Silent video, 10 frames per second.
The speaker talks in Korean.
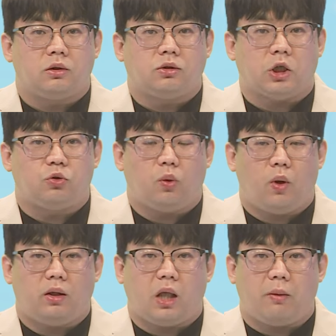
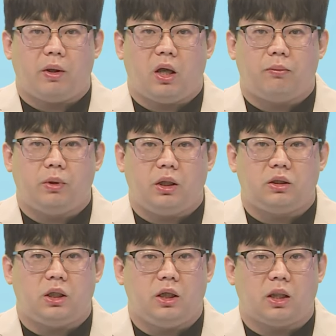제주도와 남해안
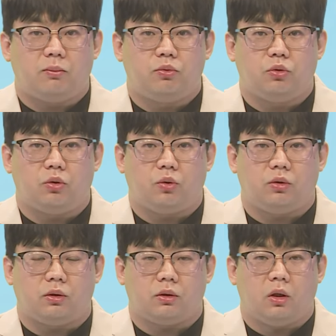및 지리산
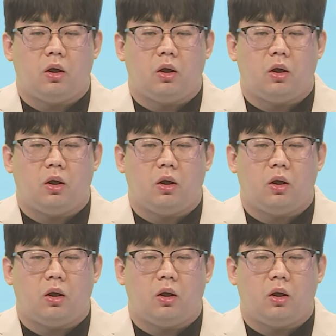부근으로는